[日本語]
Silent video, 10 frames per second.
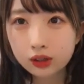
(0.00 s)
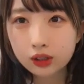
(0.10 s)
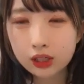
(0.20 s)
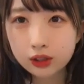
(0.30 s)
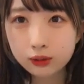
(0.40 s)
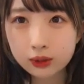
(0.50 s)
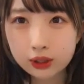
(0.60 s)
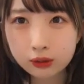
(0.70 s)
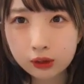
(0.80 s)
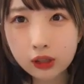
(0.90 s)
大丈夫で
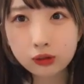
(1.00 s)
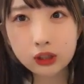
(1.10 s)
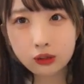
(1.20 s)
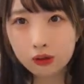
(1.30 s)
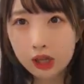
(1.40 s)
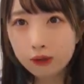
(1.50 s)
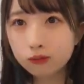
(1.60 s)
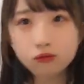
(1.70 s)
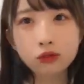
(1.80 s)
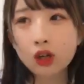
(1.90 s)
すこの後二度寝
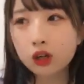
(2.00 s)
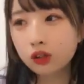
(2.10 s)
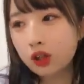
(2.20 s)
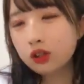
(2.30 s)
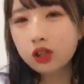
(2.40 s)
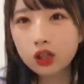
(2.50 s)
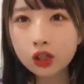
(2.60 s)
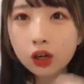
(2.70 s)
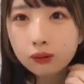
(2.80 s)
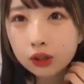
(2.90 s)
うんなんかね最
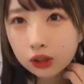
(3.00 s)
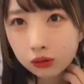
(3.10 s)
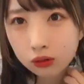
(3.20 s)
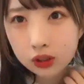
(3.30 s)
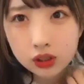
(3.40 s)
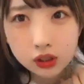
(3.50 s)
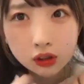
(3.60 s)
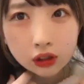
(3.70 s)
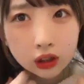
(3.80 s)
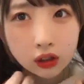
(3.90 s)
近あんま二度寝しな
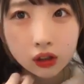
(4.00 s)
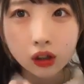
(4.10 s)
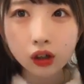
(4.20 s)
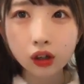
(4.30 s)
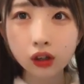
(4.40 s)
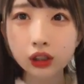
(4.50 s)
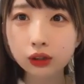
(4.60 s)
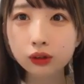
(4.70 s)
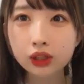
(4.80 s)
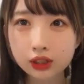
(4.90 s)
くなったあ
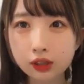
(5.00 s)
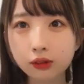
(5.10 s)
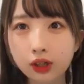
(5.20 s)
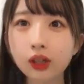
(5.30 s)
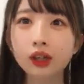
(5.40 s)
二度寝したわ